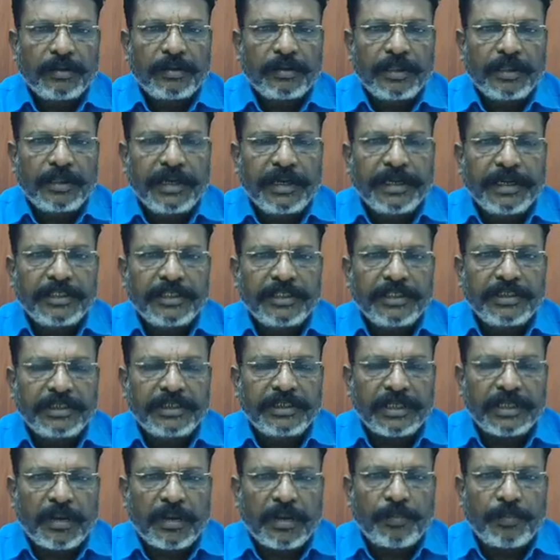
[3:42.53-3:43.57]
இந்த நிகழ்ச்சி
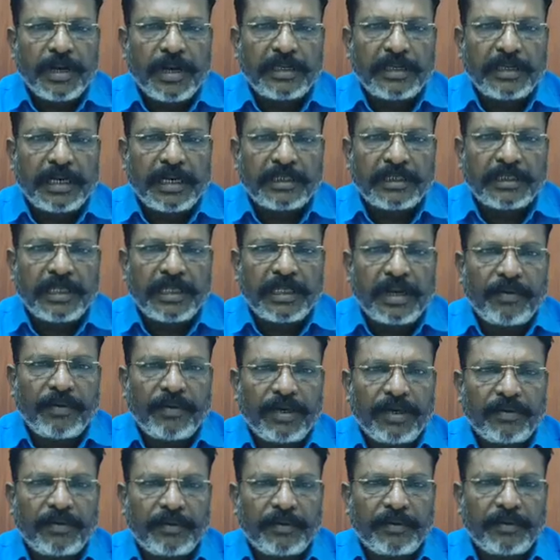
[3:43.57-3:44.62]
சிறப்பாக நடந்தேற
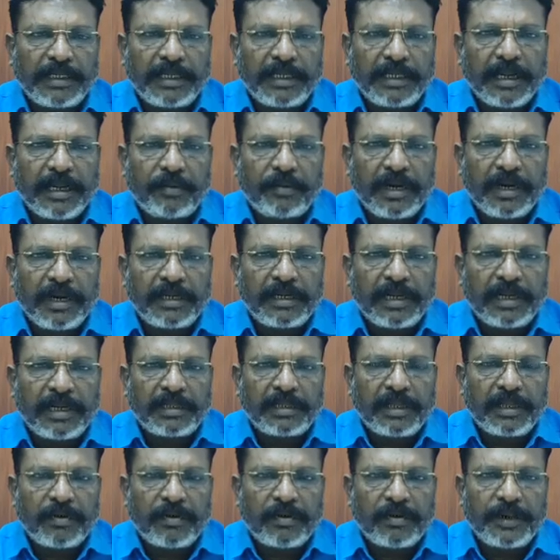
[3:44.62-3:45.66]
வேண்டும் வெற்றிகரமாக
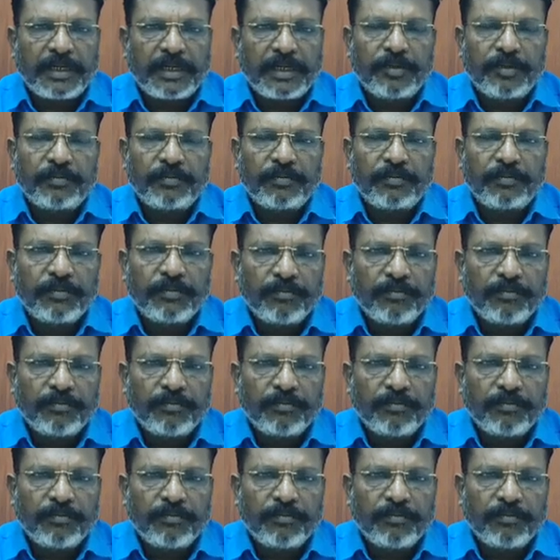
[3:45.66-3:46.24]
நடந்தேற வேண்டும்